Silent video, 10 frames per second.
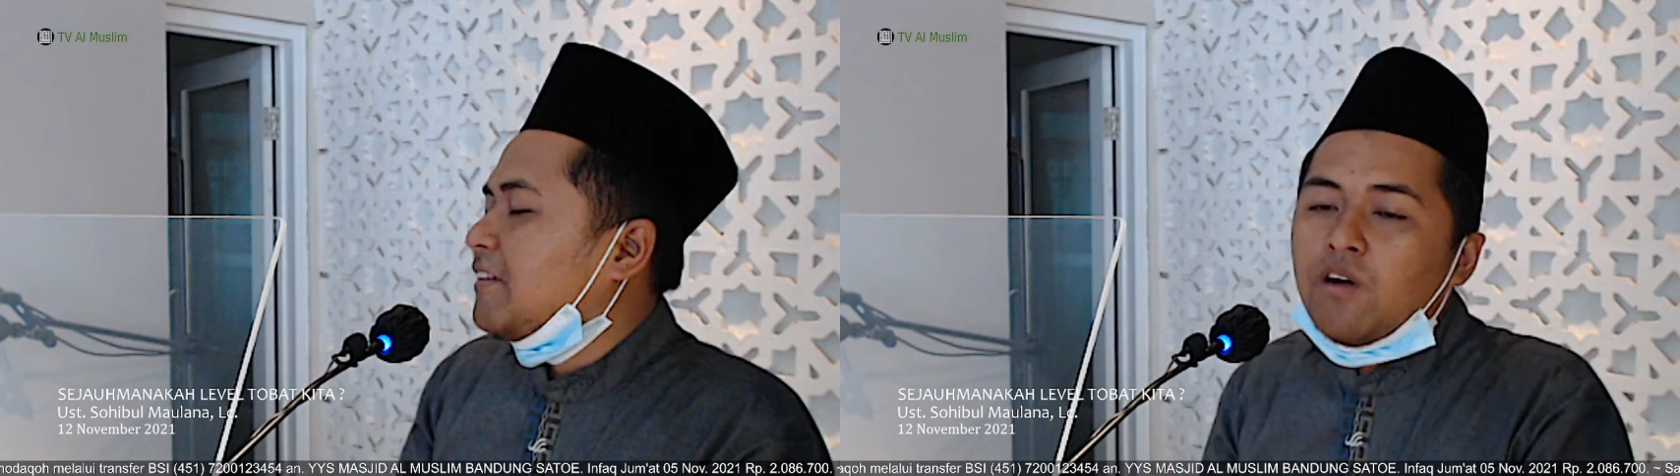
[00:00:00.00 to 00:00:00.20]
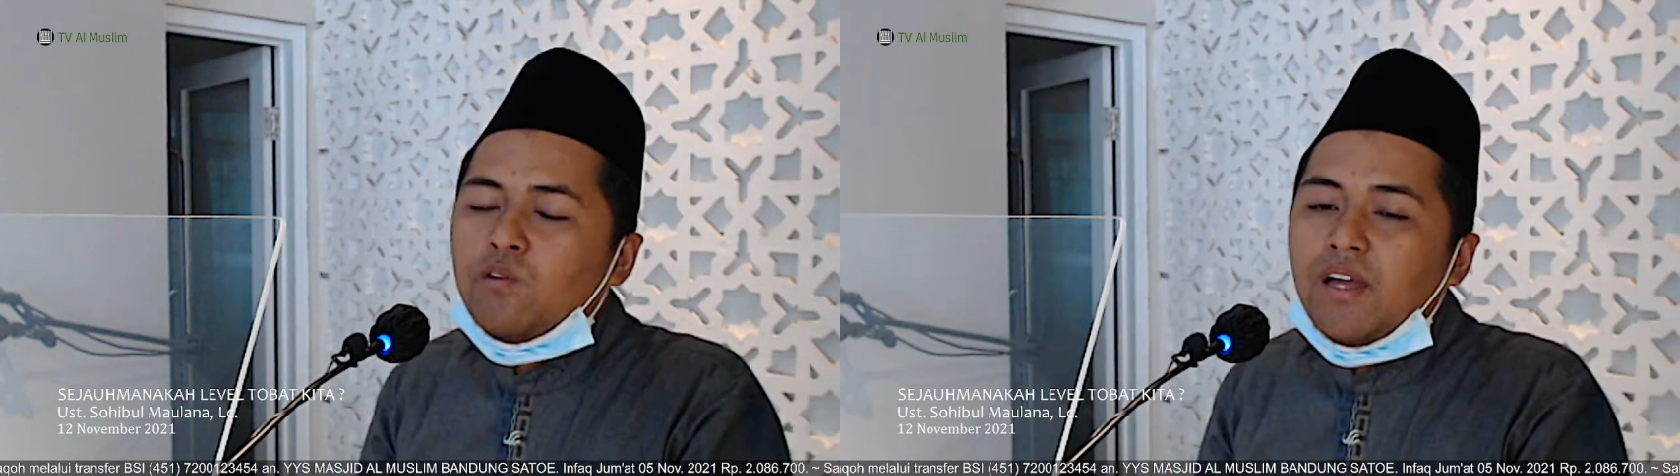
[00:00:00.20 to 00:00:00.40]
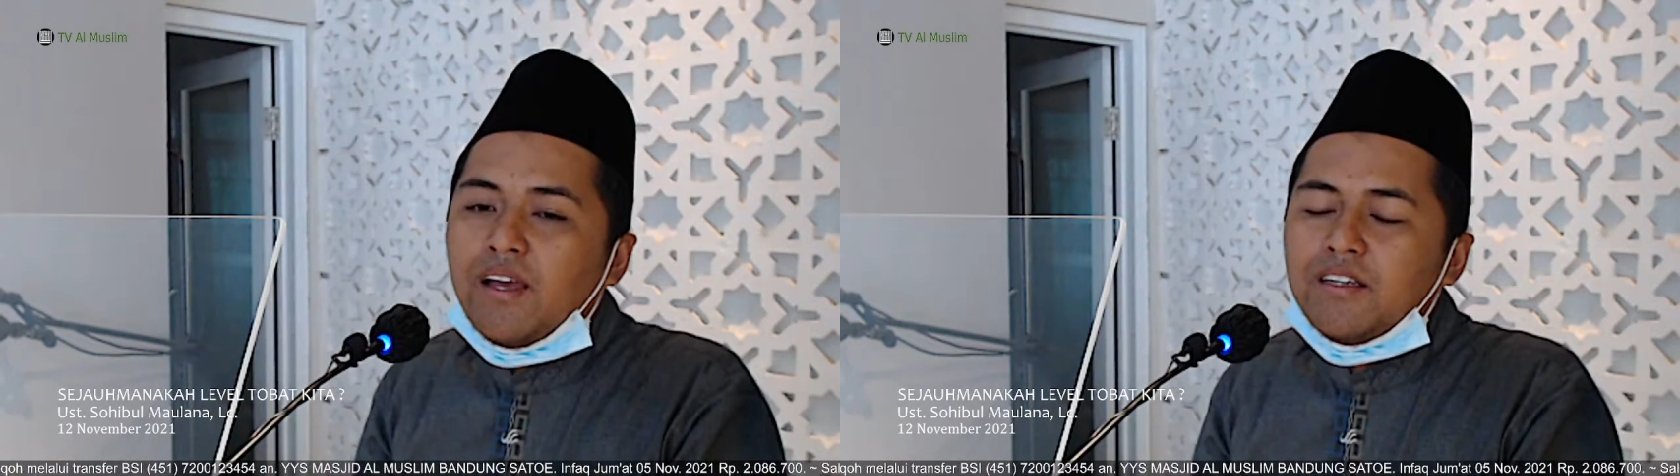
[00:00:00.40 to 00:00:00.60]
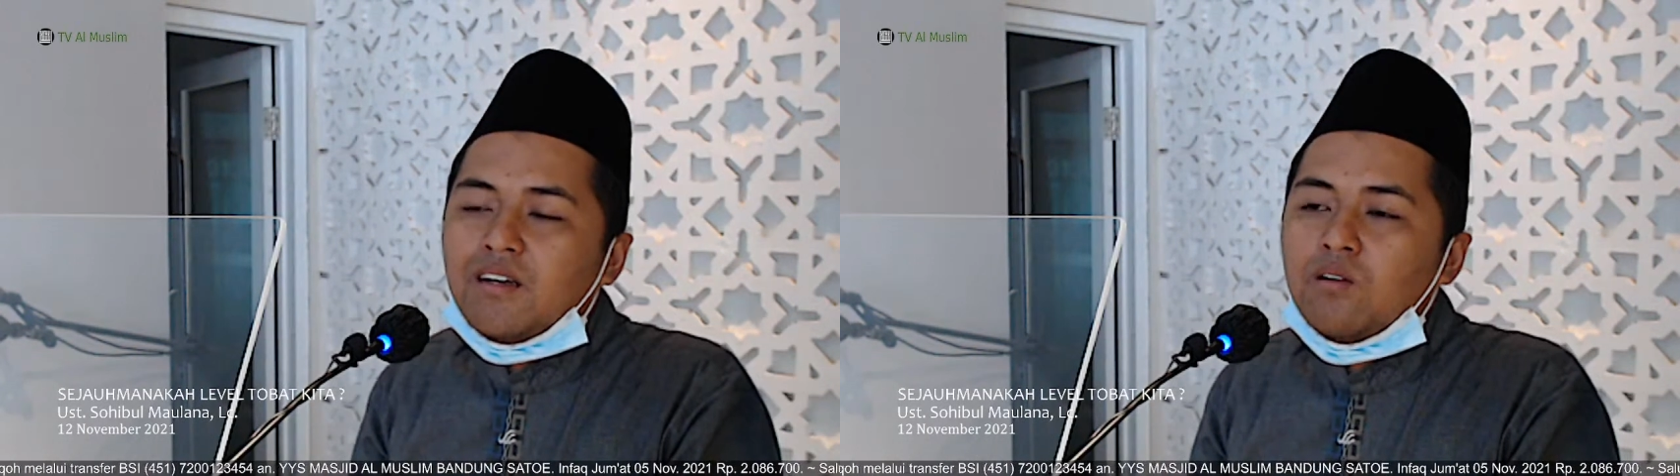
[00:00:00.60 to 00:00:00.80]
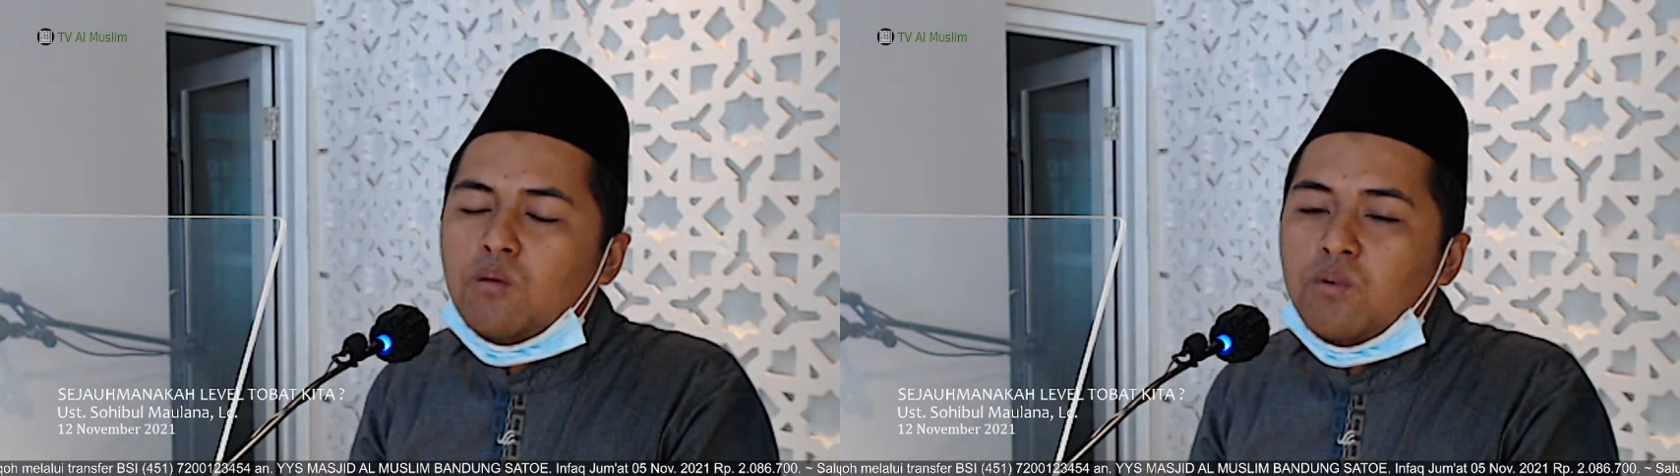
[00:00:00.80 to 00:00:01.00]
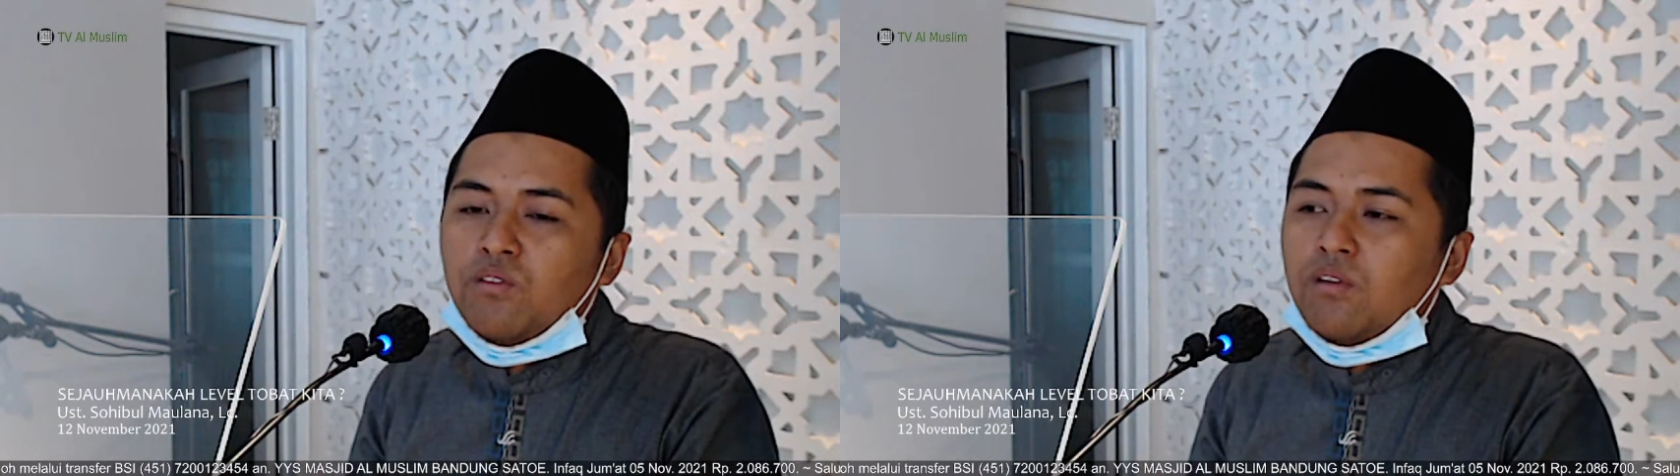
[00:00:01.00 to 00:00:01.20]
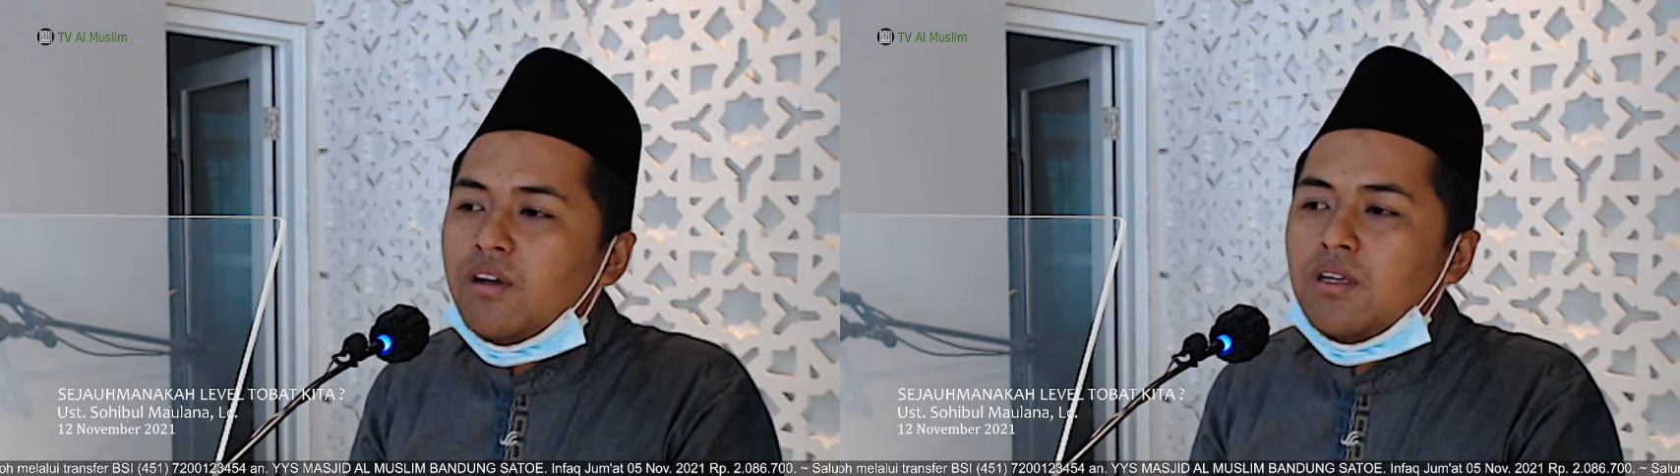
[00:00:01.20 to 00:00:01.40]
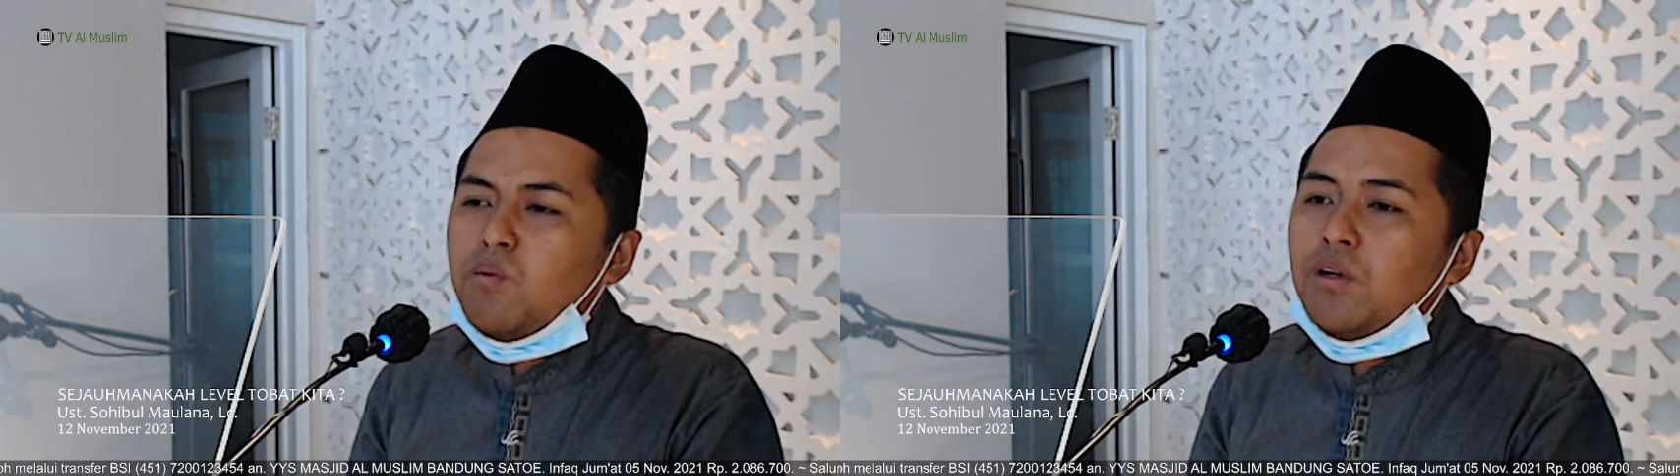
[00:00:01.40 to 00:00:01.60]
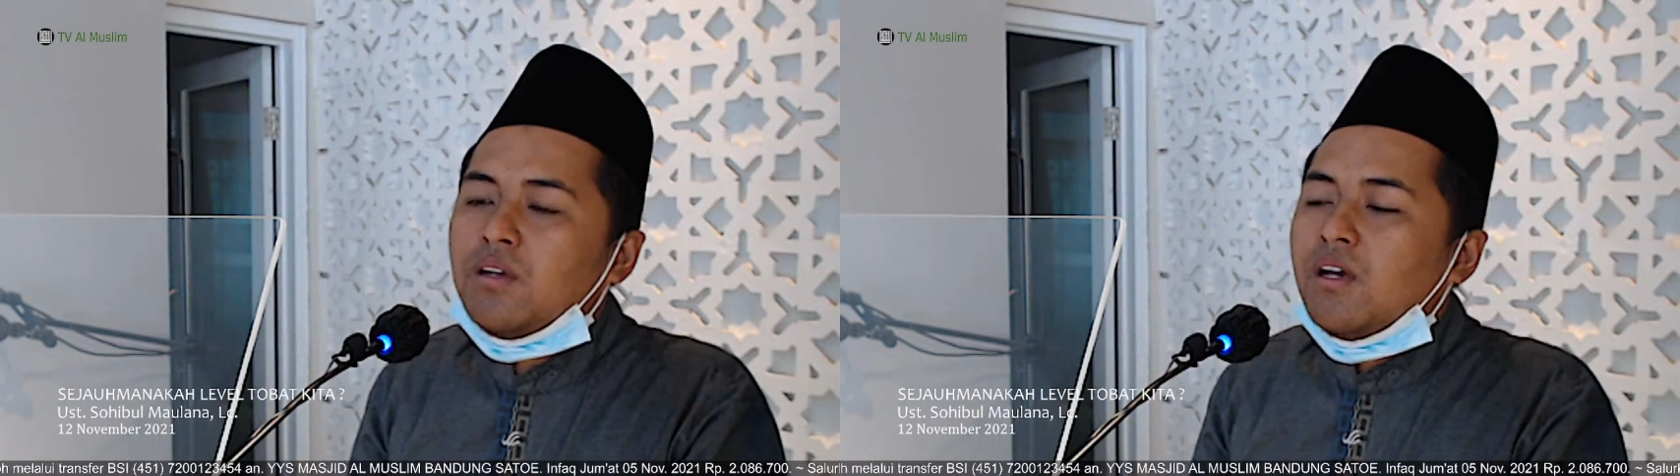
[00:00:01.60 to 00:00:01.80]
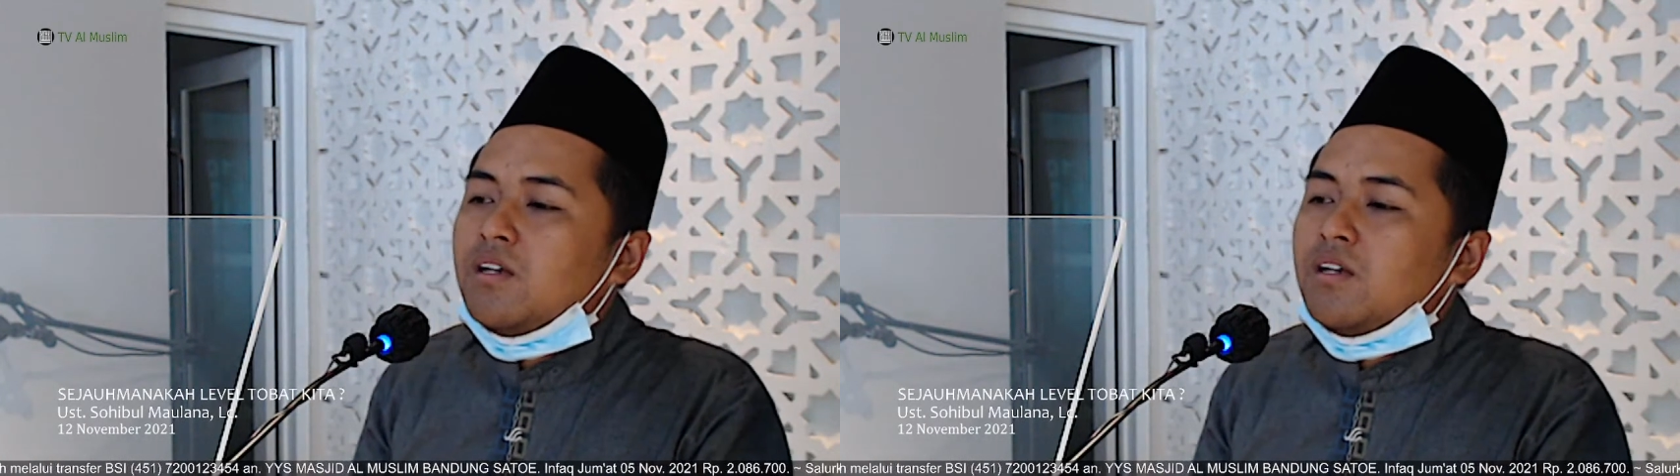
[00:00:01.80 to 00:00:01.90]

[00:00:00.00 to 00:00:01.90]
faulaika humudz zalimun.